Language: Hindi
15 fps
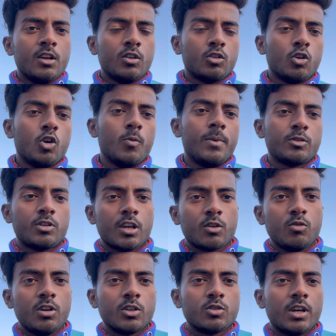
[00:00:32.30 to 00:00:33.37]
तो
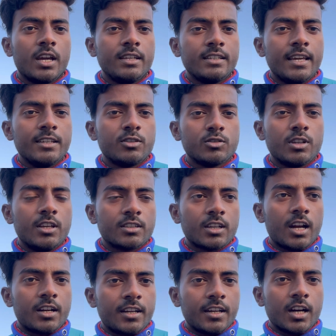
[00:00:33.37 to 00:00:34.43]
क्यों ना जो है यहीं से जो है
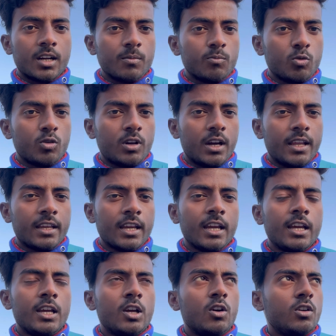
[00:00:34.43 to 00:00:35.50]
इसका टिकट बुक करेंगे
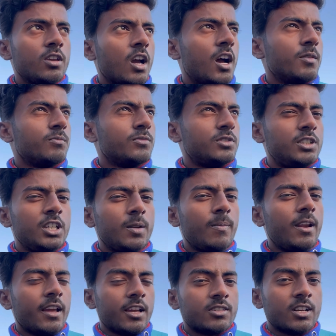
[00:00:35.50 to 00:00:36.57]
यहाँ सीट
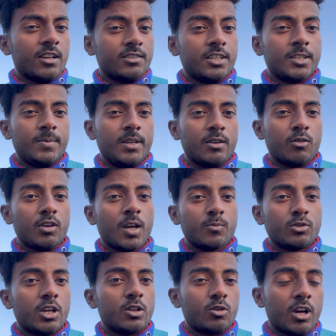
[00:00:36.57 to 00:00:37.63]
मिलने के चांसेस भी है क्योंकि
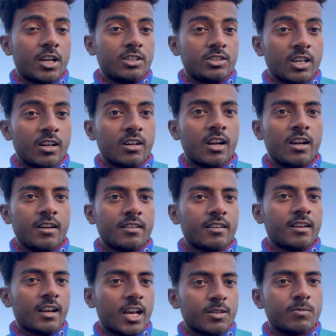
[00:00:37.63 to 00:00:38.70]
अब जो है थोड़ा जनरल
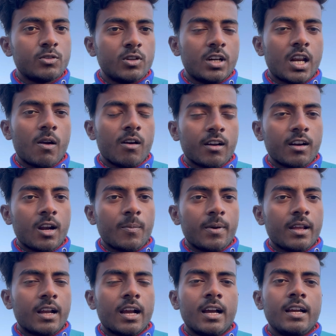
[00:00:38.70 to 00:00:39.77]
क्लास में जो है ट्रैवल करना
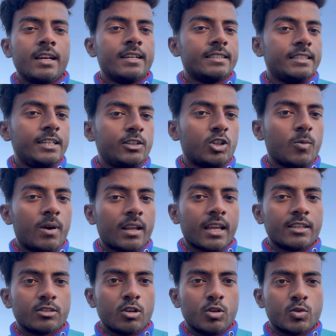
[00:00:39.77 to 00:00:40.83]
पड़ेगा सीट तो हमारा
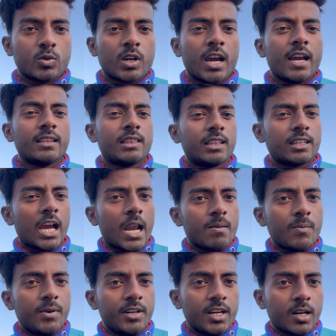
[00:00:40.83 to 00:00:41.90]
कैंसिल हो चुका है
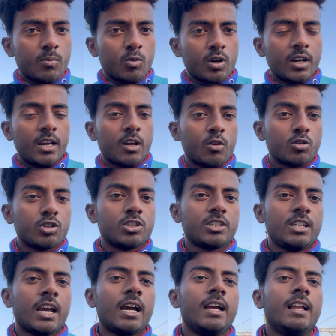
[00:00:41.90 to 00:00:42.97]
तत्काल में टिकट बुक करने की कोशिश
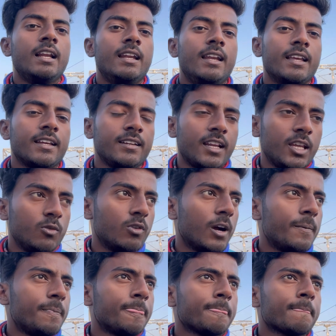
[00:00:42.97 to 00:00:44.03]
किया लेकिन नहीं हुआ
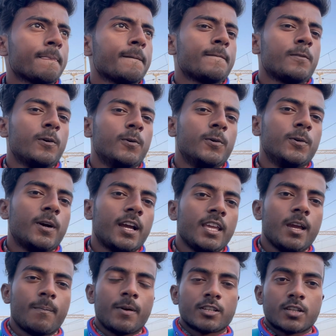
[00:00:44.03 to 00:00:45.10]
तो
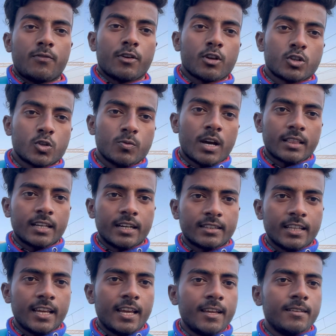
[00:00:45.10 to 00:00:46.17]
आइए अपना सफ़र को शुरुआत
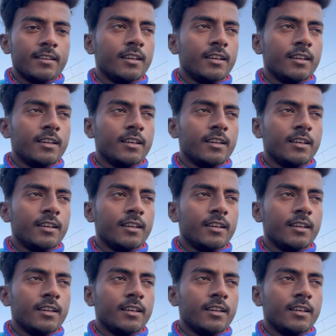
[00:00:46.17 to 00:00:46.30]
करते हैं